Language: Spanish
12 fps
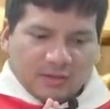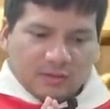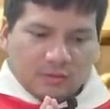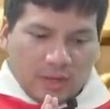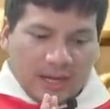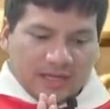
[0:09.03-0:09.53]

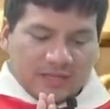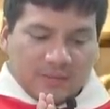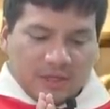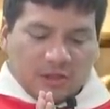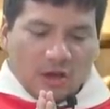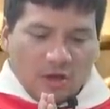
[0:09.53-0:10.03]
Tú eres mi
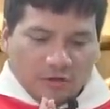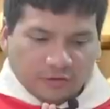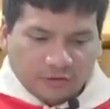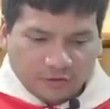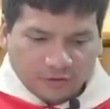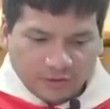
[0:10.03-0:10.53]

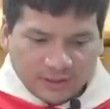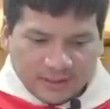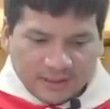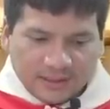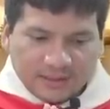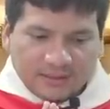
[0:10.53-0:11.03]
Dios,
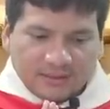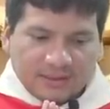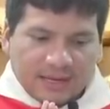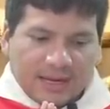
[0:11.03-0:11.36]
te